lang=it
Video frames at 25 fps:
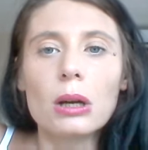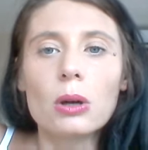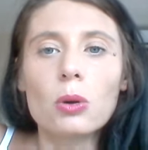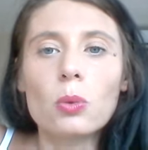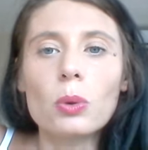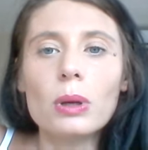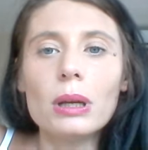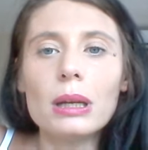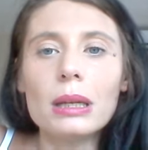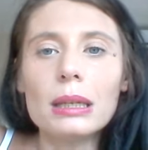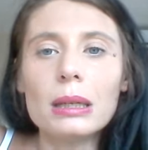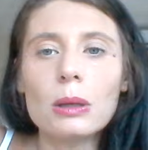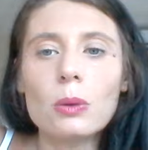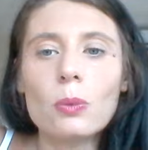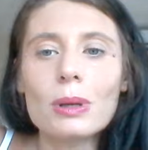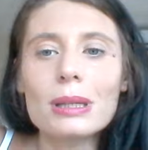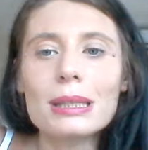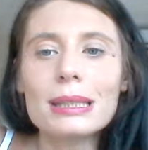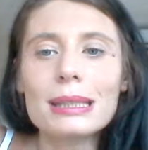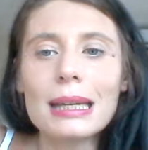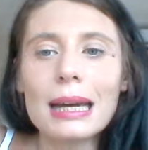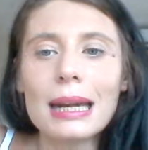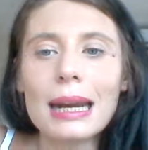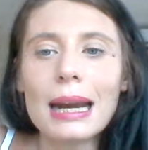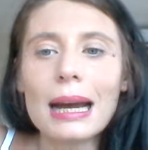Quindi
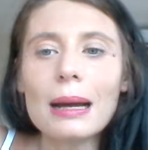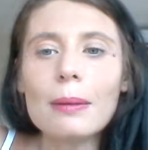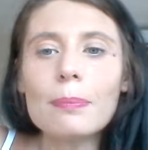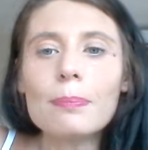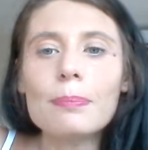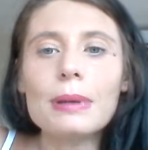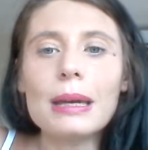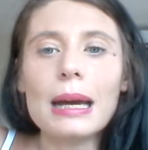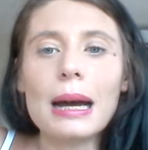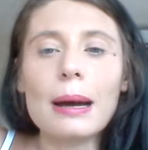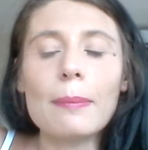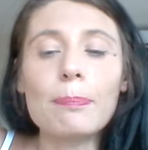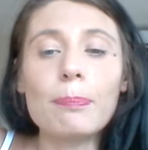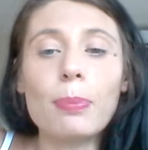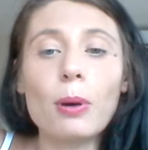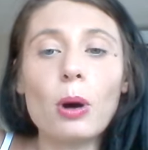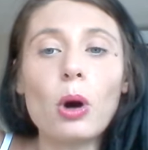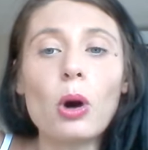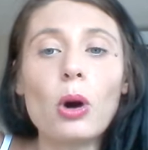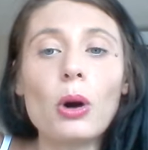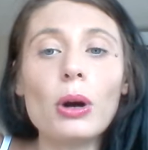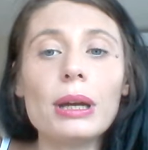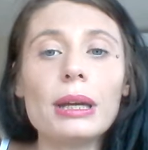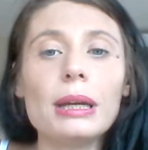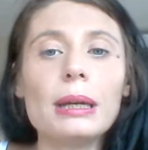questa rabbia
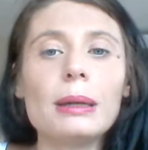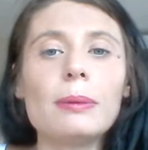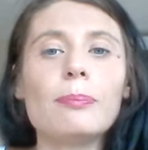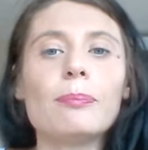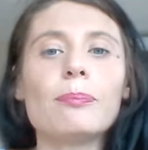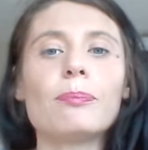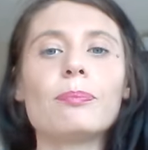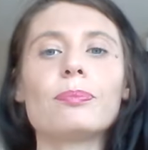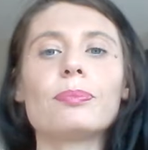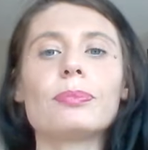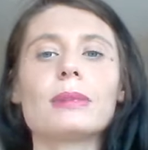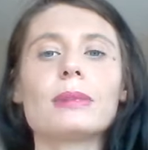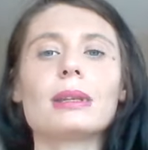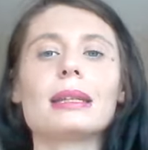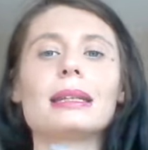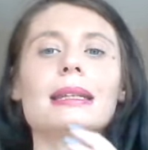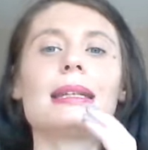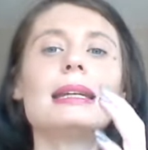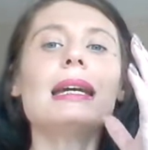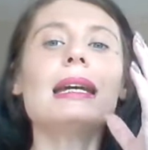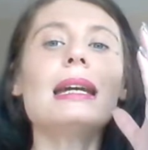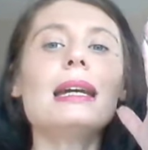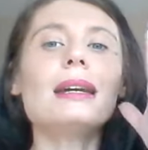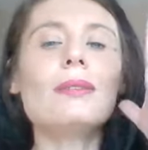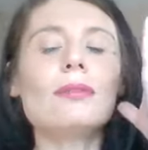poi
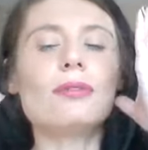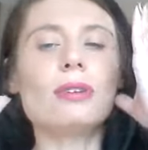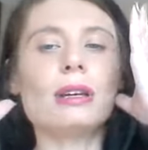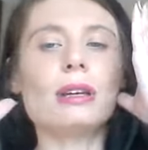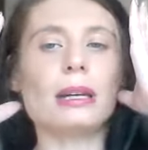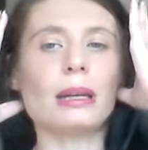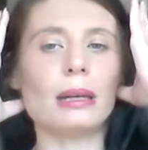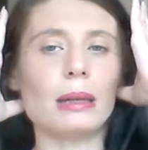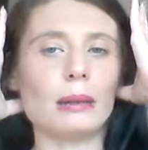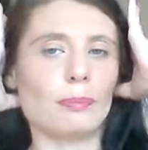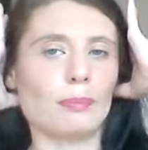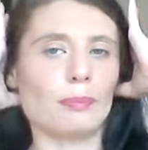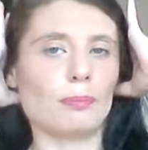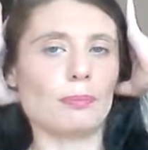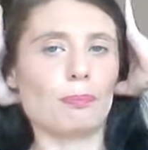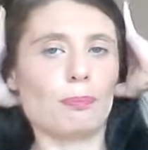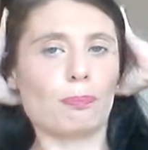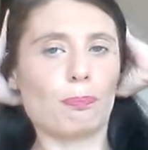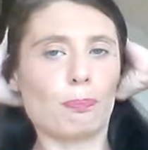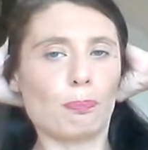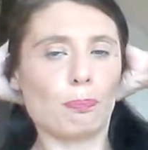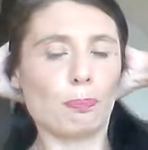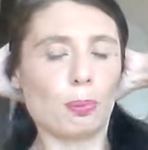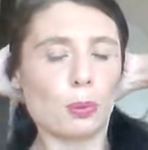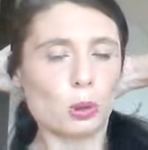deve
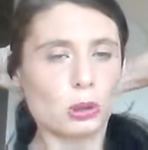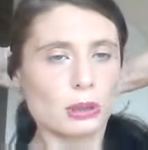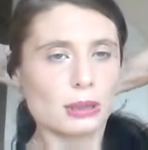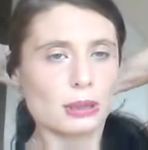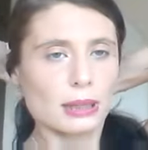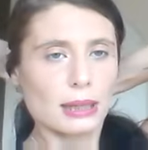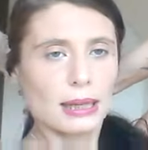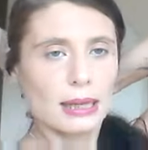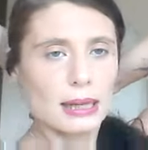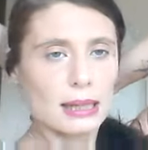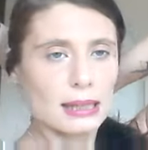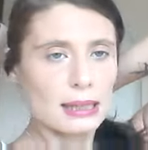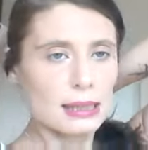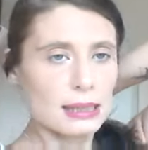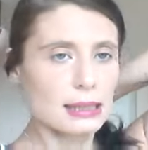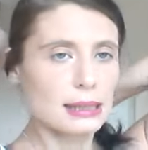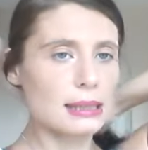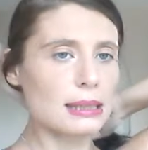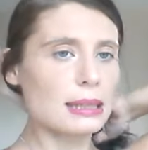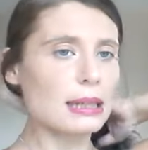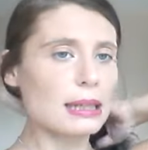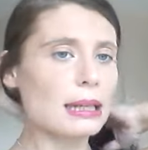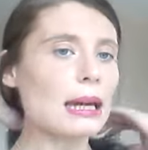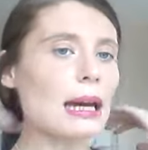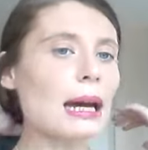
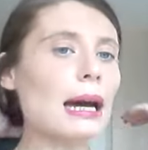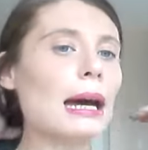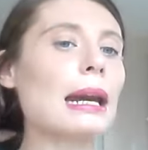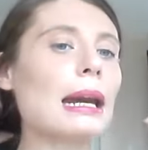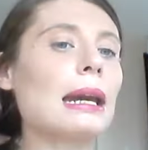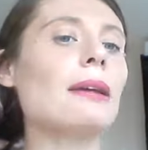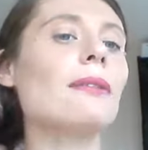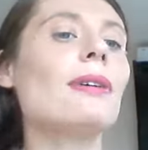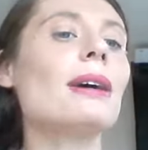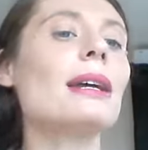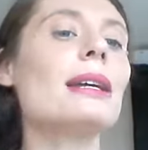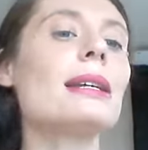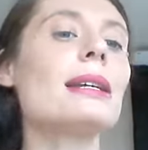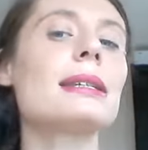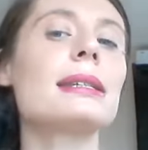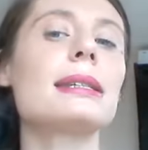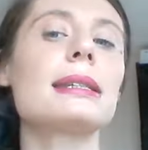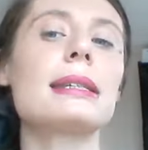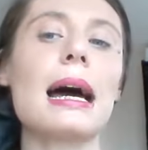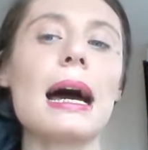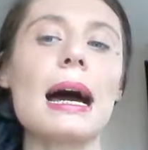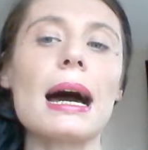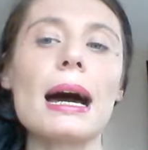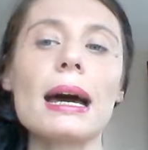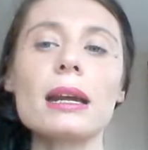potersi
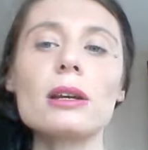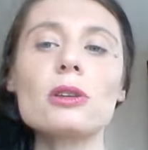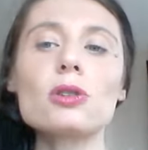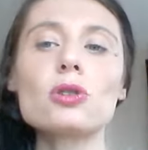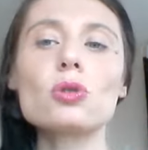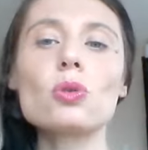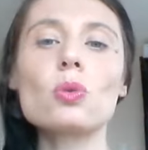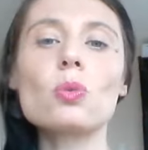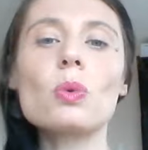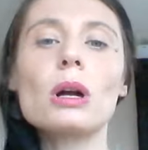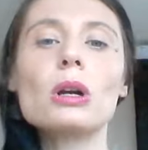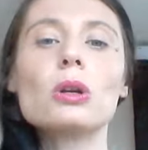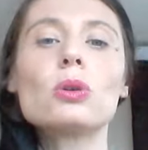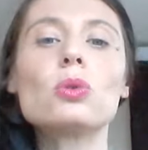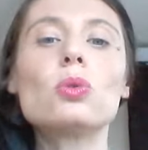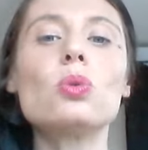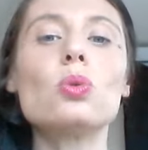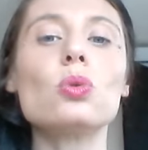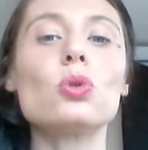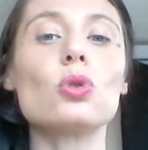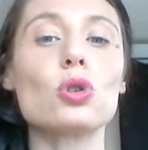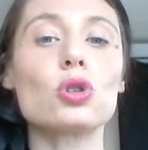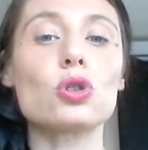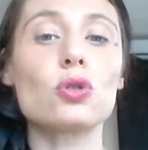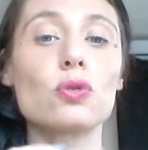riversare su
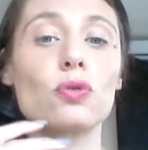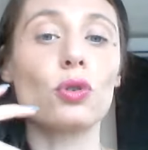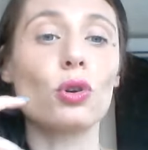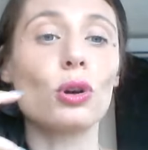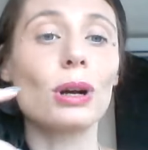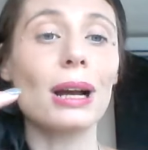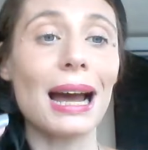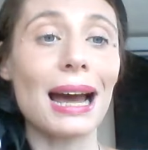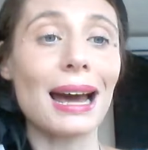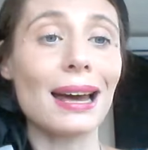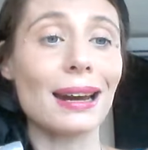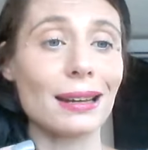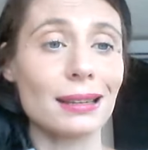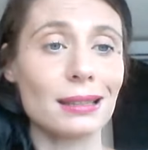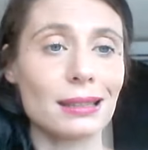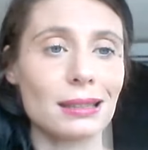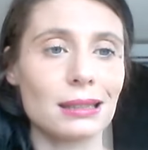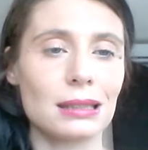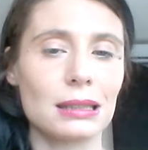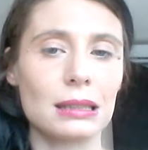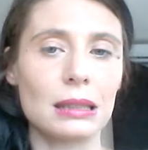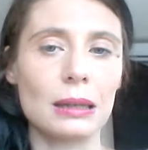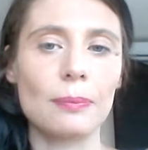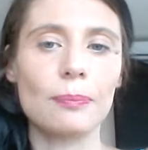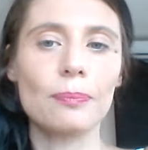qualcuno,
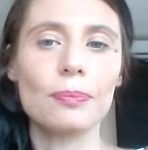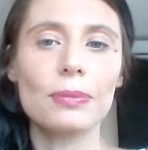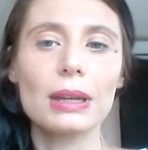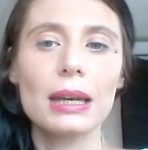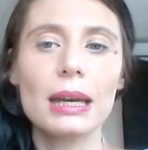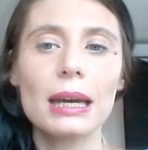sfogarsi